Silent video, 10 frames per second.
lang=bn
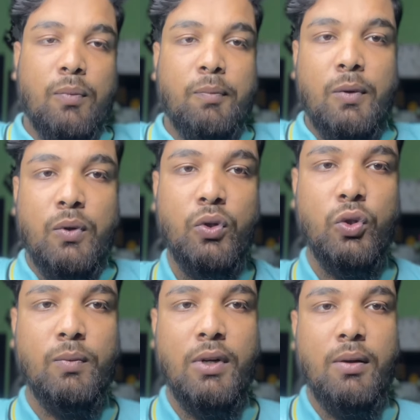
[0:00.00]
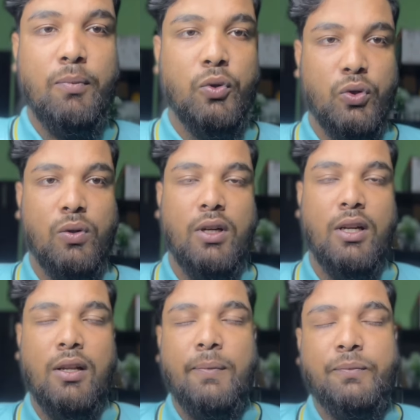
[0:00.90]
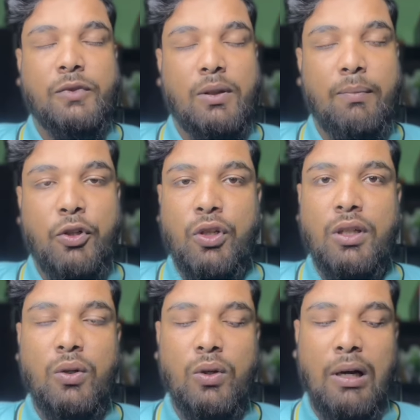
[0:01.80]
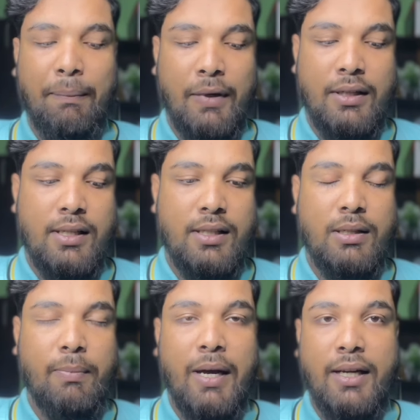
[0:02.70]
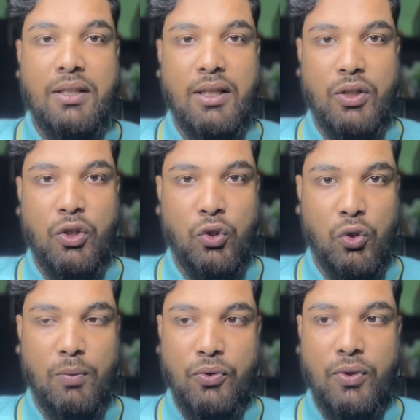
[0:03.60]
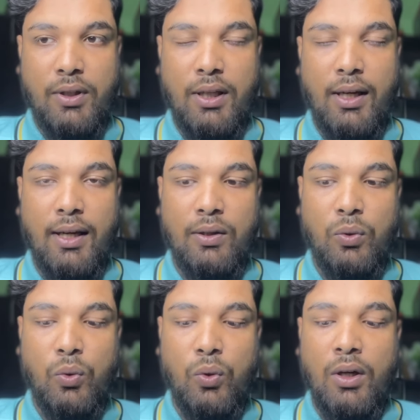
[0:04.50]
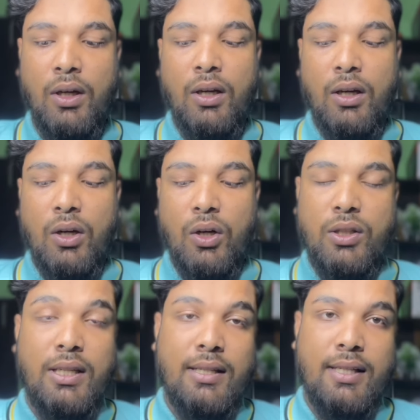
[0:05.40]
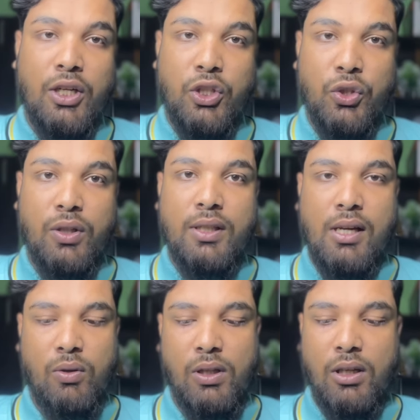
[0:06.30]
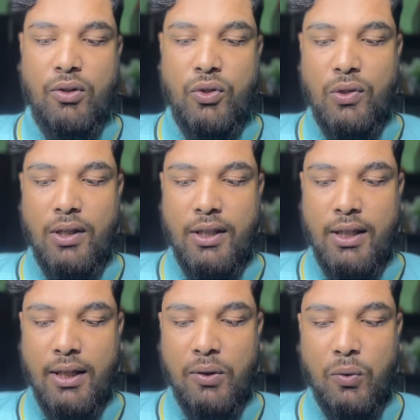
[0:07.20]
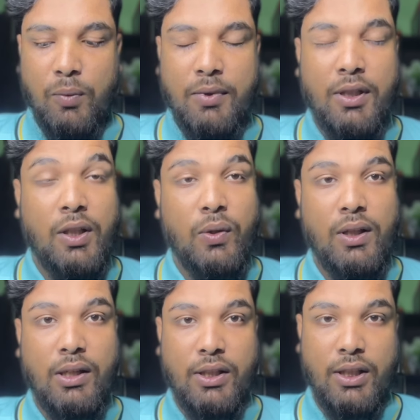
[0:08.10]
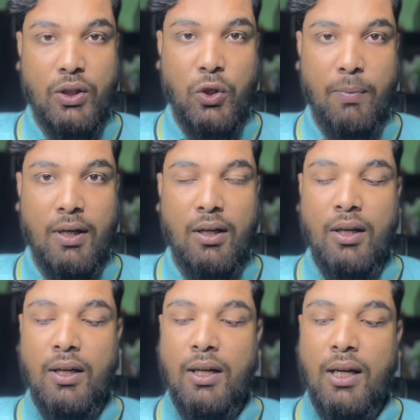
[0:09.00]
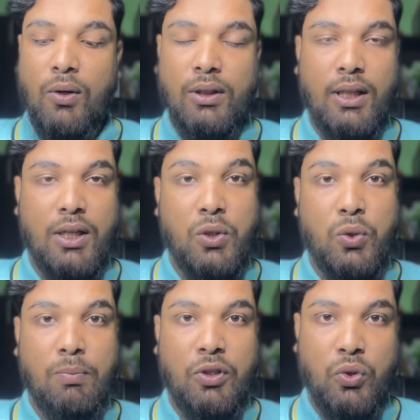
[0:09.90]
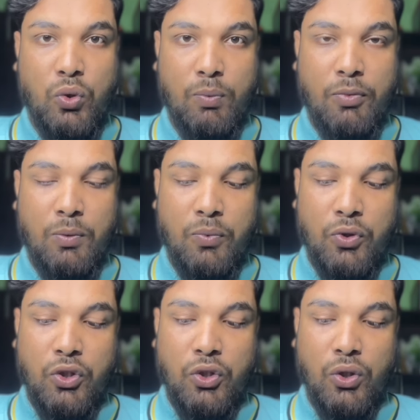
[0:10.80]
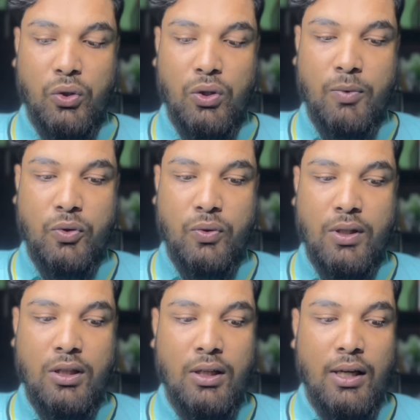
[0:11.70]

বিভিন্ন সময় প্রশ্ন করেন বিষয়টা হলো আপনারা জানেন যে বাইশ তেইশ অর্থ বছর থেকে কিন্তু যে সেকশনের চাউল দেওয়া হচ্ছিল সেটা কিন্তু খুব শীঘ্রই দেওয়া শেষ হবে কারণ তেইশ চব্বিশ চব্বিশ পঁচিশ অর্থ বছরের